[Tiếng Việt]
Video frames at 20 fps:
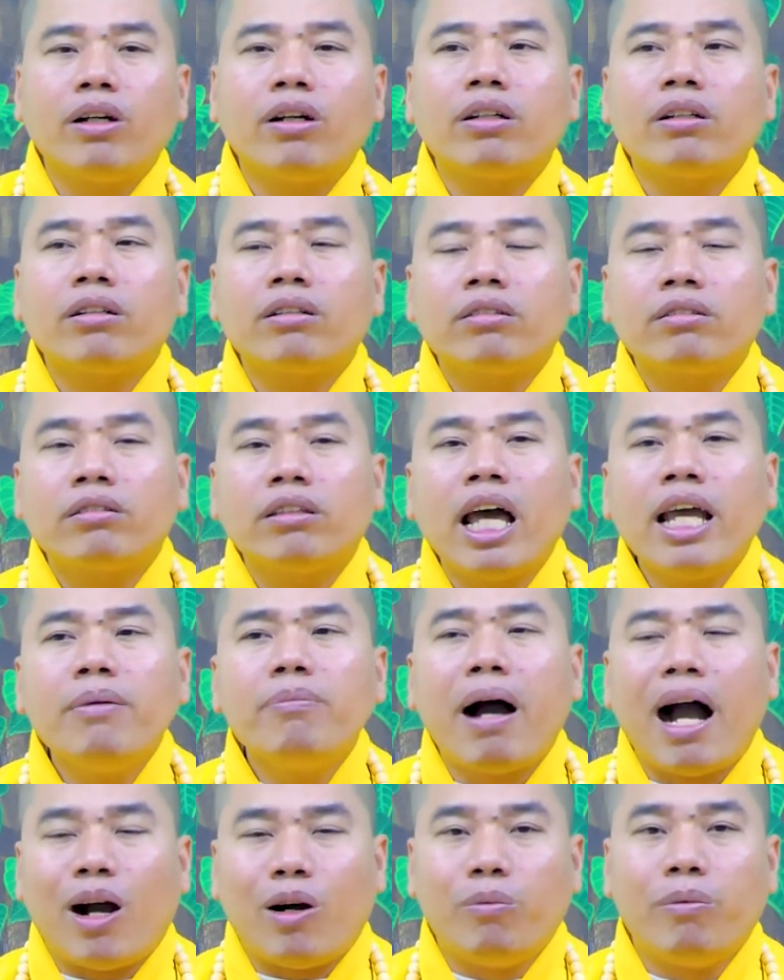cho
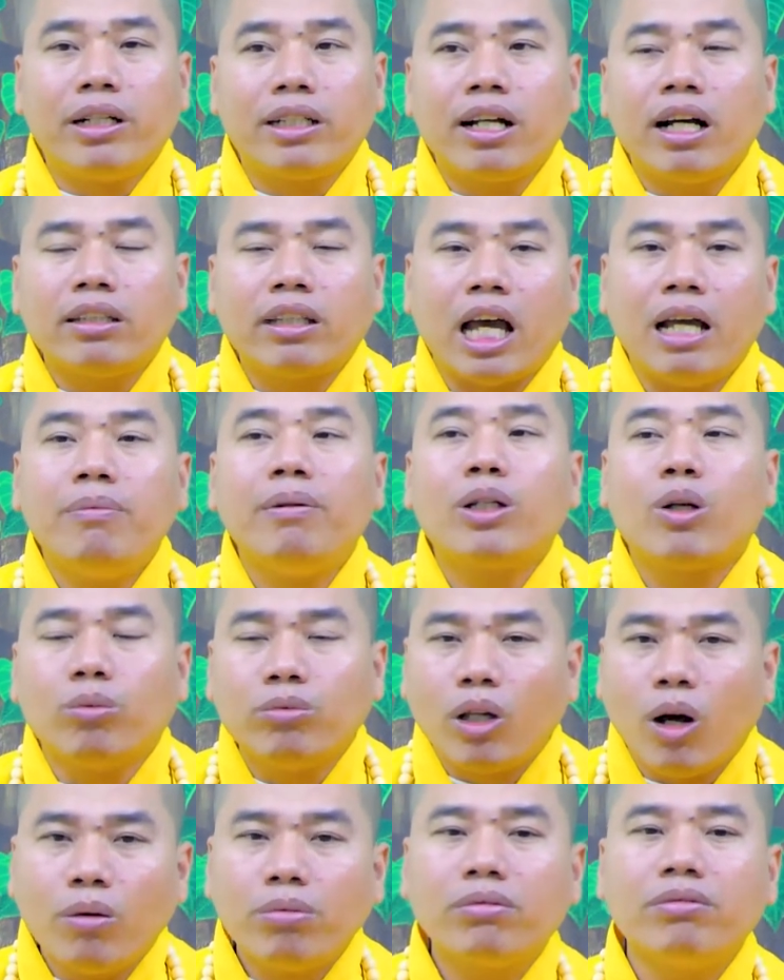tế bào mình, cơ thể mình
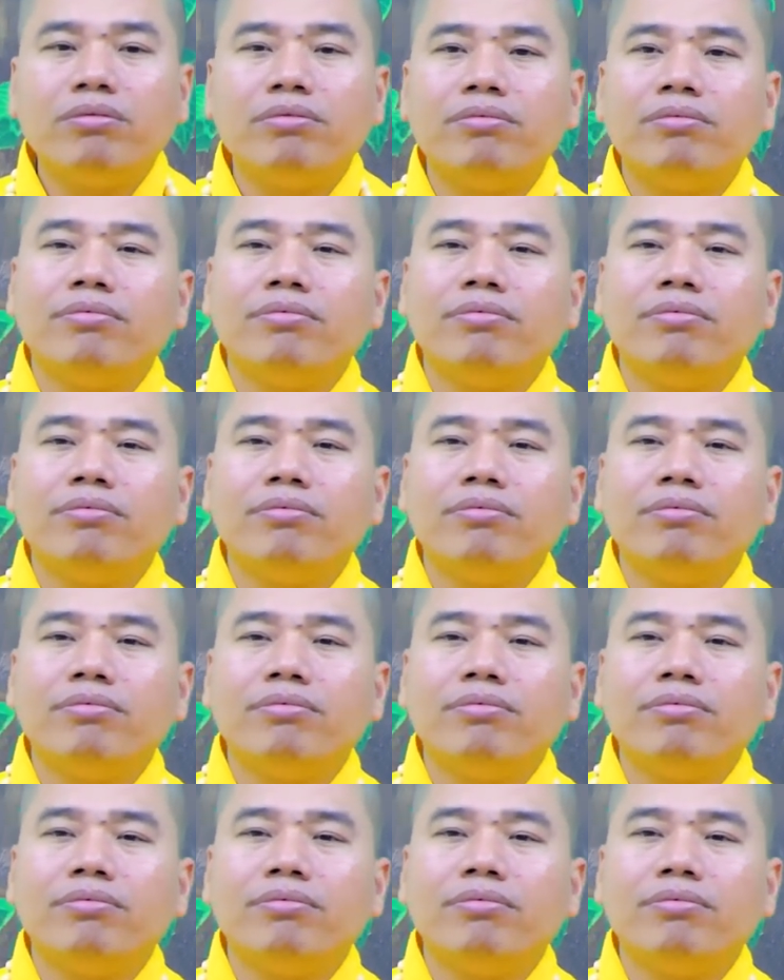cũng tốt.